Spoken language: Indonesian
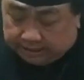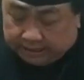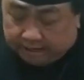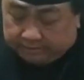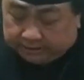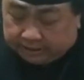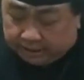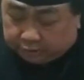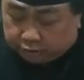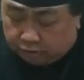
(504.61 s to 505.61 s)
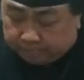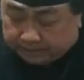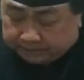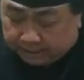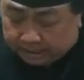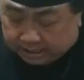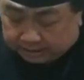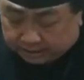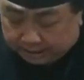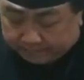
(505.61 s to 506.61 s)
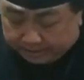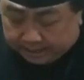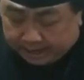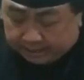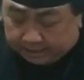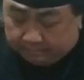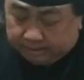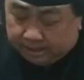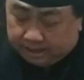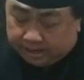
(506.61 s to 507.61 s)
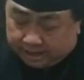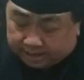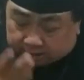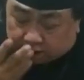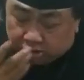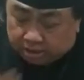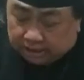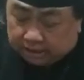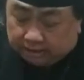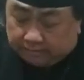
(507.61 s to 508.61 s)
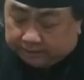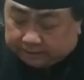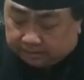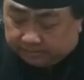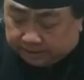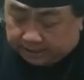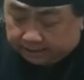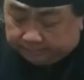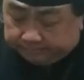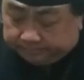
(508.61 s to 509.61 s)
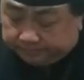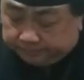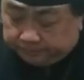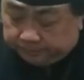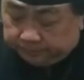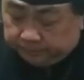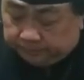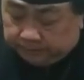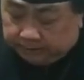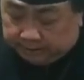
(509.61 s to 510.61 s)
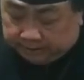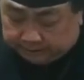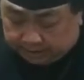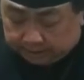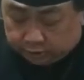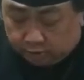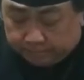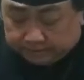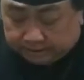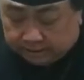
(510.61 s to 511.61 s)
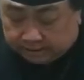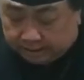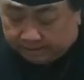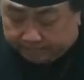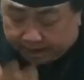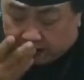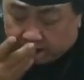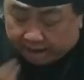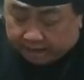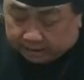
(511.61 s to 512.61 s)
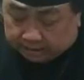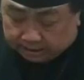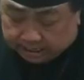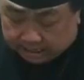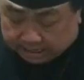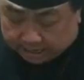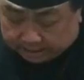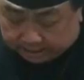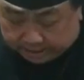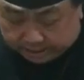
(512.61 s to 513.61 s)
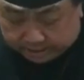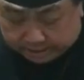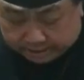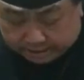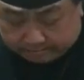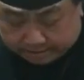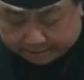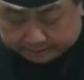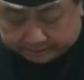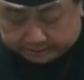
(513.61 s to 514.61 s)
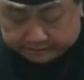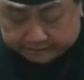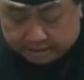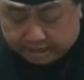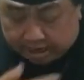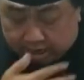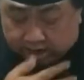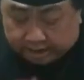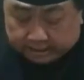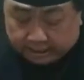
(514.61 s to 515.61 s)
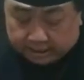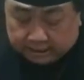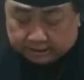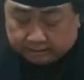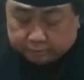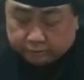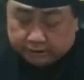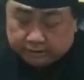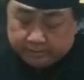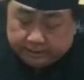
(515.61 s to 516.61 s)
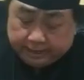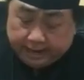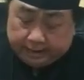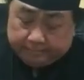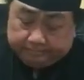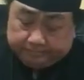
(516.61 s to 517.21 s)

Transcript: Di dalam Kisah Rasul pasal 8 ayat 16 kita baca demikian. Kisah Rasul pasal 8 ayatnya yang ke-16. Dikatakan kitab suci demikian.